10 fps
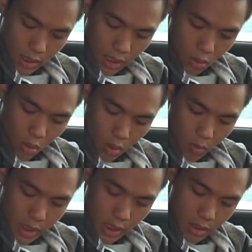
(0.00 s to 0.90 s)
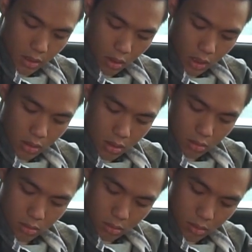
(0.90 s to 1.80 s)
Seato 2019 thì có kích thước
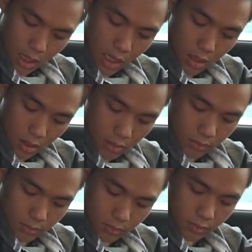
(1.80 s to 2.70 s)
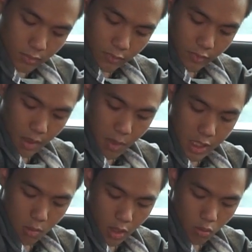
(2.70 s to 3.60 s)
khá là lớn và
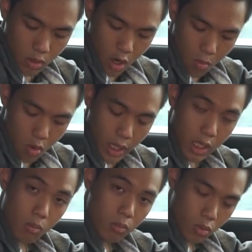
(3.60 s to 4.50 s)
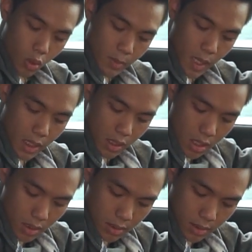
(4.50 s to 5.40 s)
bên trong này cũng có một cái cổng USB
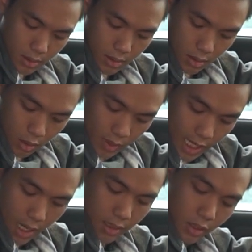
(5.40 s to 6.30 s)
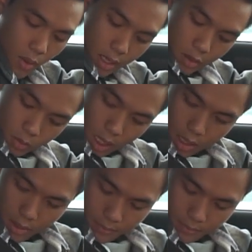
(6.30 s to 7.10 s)
nữa Cổng sạc điện thoại của chúng ta